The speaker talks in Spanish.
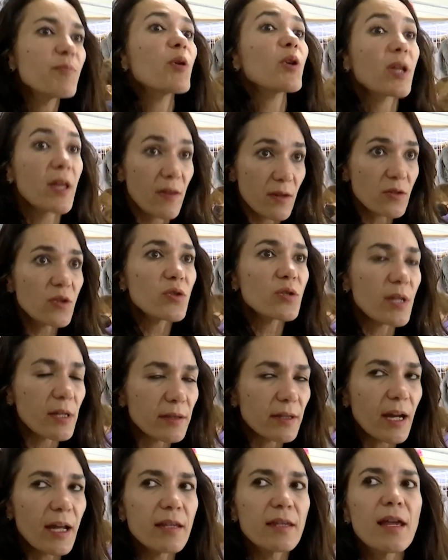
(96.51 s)
porque de eso se
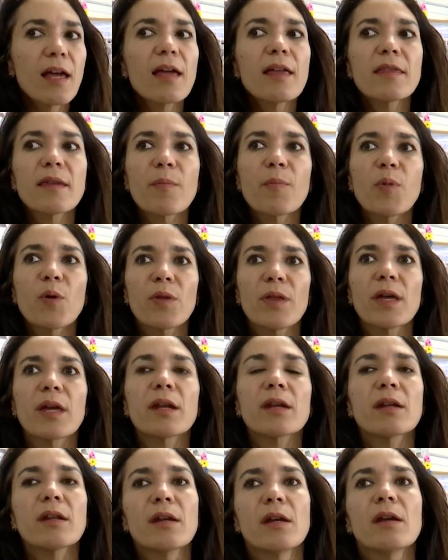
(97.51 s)
trata, de poder